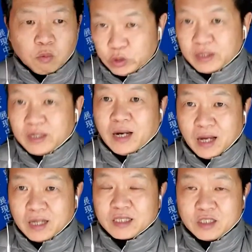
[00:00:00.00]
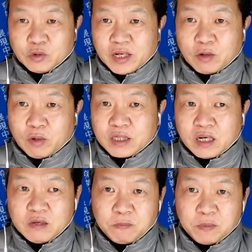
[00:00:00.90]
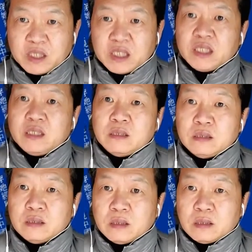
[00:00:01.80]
觉得还是有待观察，因为毕竟。